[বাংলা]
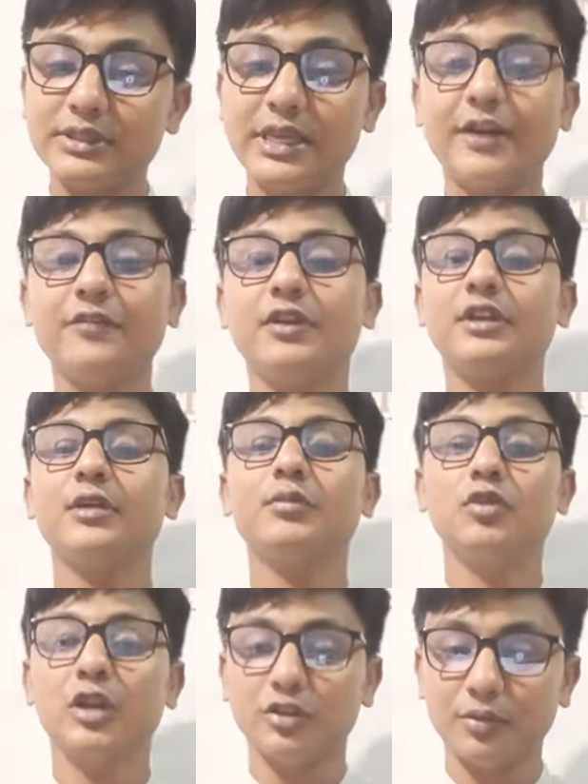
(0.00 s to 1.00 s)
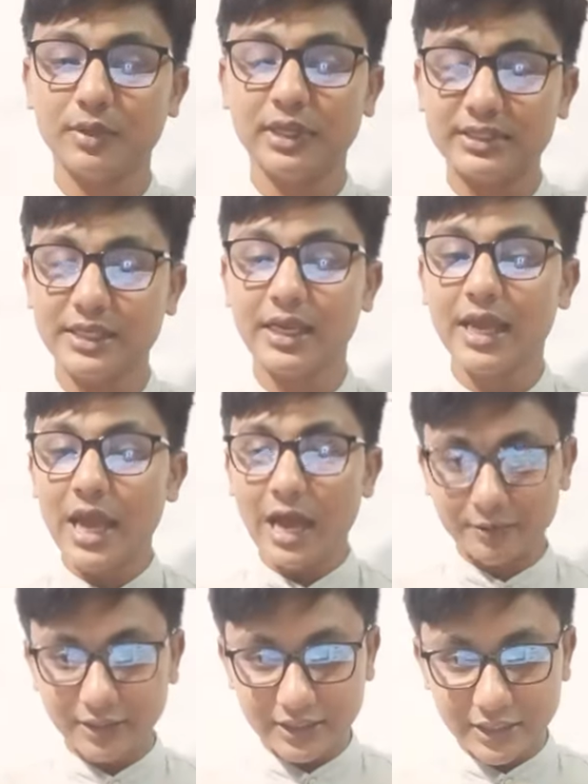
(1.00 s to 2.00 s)
সার্টিফিকেটের মূল্যায়নটা বেড়ে যায়
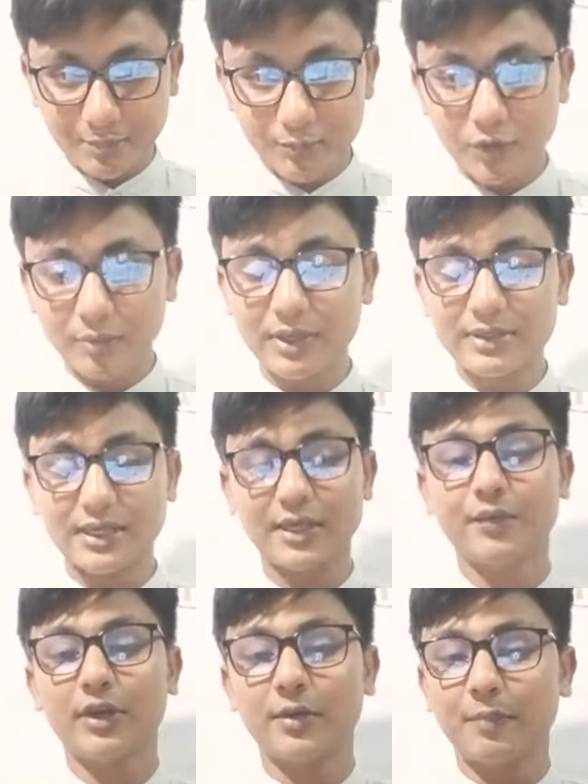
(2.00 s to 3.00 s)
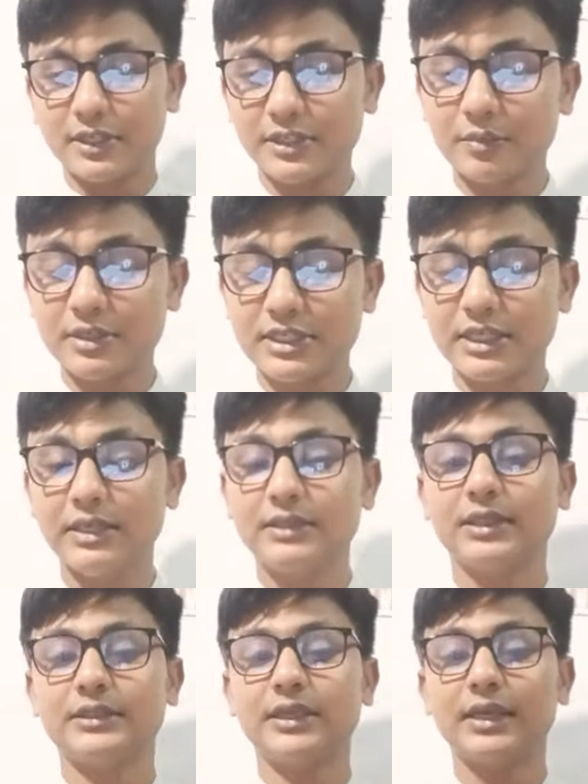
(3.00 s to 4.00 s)
আমাদের ডিপ্লোমার সার্টিফিকেটের পাশাপাশি
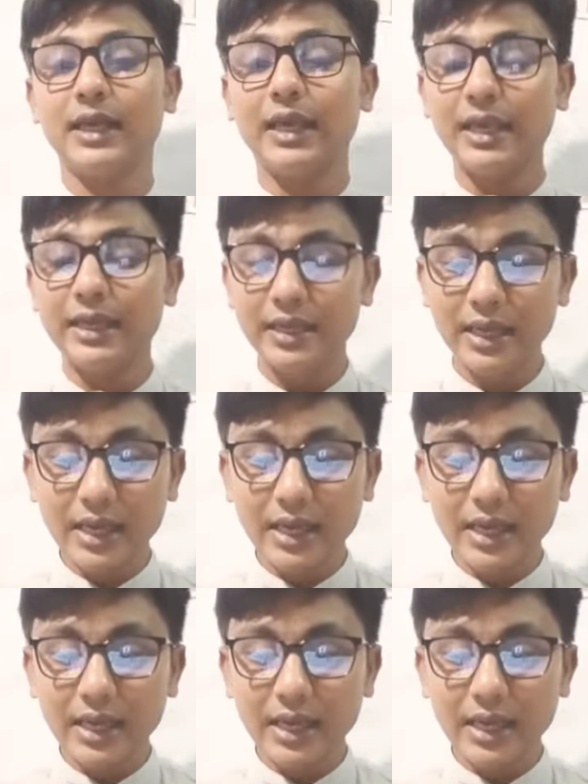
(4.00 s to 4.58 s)
যাদের এই